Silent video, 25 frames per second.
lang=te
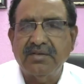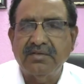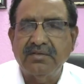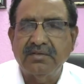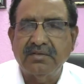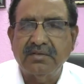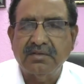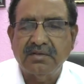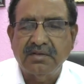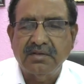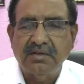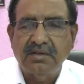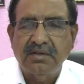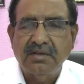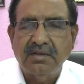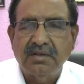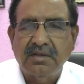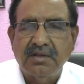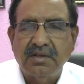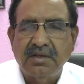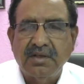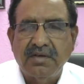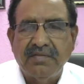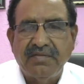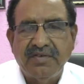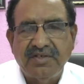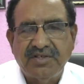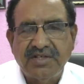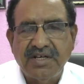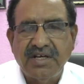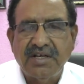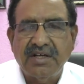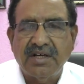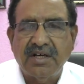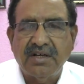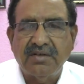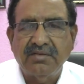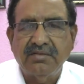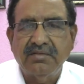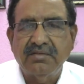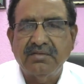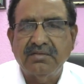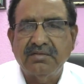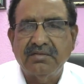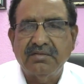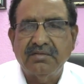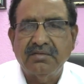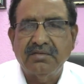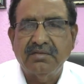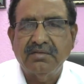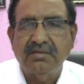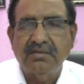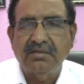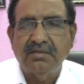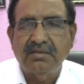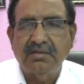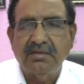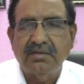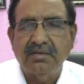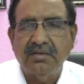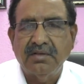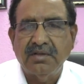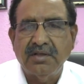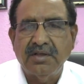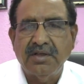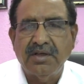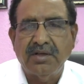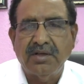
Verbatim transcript: పెట్టకుండా వేచి చూస్తున్నారని తెలియవచ్చింది